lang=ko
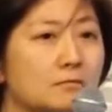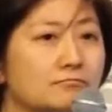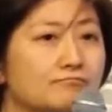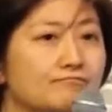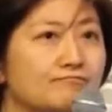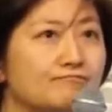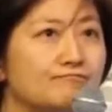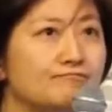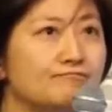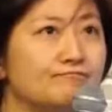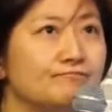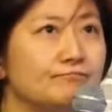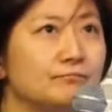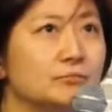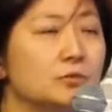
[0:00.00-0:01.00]

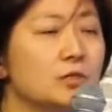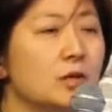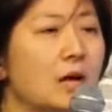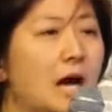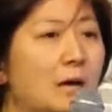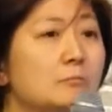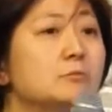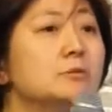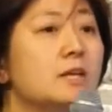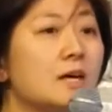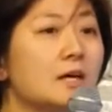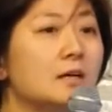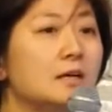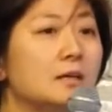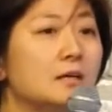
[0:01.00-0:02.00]
음, 아무나